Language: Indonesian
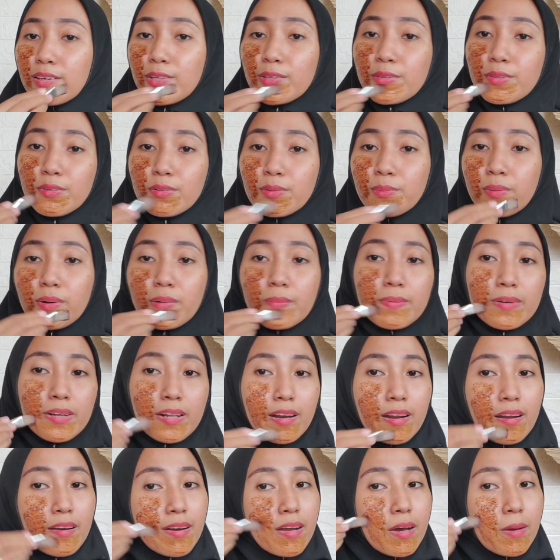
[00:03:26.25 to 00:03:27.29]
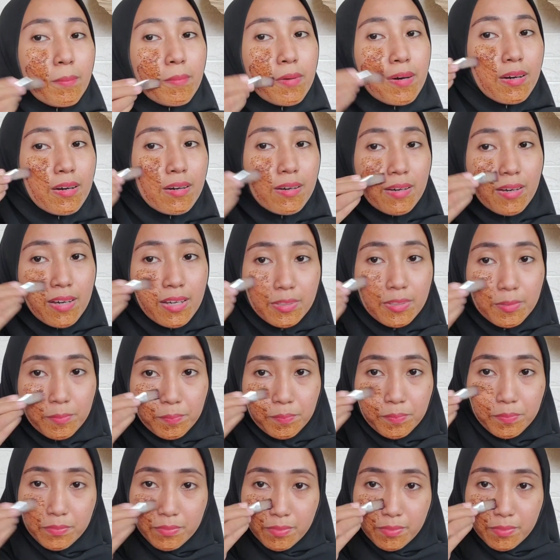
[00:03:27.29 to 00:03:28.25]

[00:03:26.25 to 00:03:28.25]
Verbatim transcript: gitu benar-benar enak banget